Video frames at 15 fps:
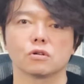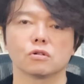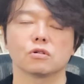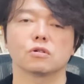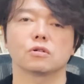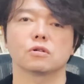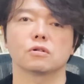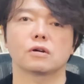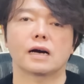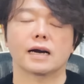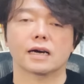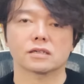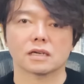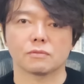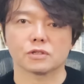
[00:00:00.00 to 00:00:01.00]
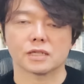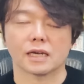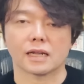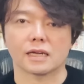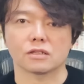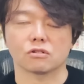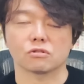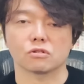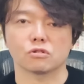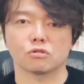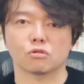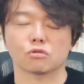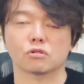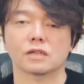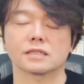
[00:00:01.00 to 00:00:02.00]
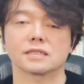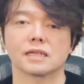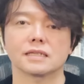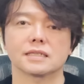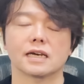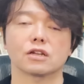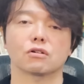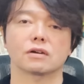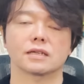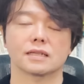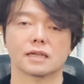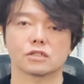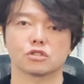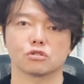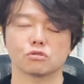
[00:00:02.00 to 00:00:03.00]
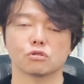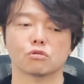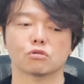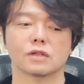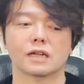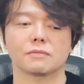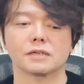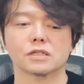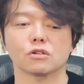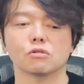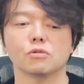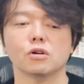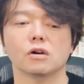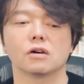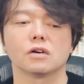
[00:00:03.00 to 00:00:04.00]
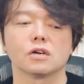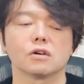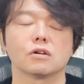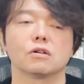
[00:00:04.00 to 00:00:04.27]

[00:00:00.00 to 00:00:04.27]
を上がるかもしれないということでですね、材料が出た順ということになりますけども、